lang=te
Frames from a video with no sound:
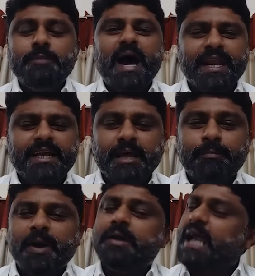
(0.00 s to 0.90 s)
నీ భార్యకి
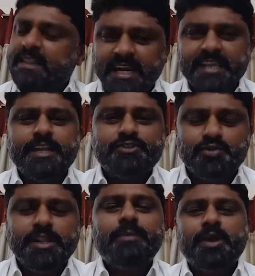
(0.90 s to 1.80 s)
తప్ప ఇంకందరికీ
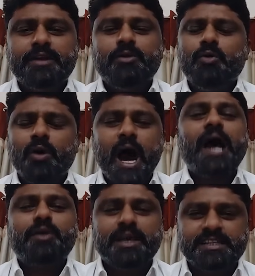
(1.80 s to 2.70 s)
తెలుస్తుందేమో నీకు
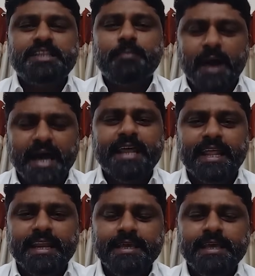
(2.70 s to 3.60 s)
ఆరోగ్య స్థితి
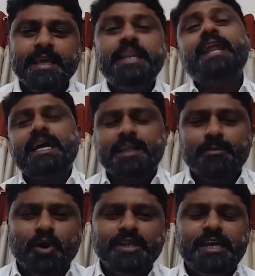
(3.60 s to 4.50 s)
బాగలేదని నేను
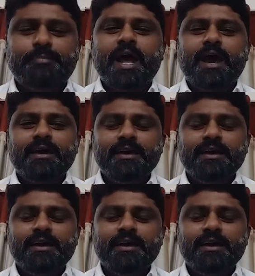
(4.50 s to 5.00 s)
గతంలోని చెప్పిన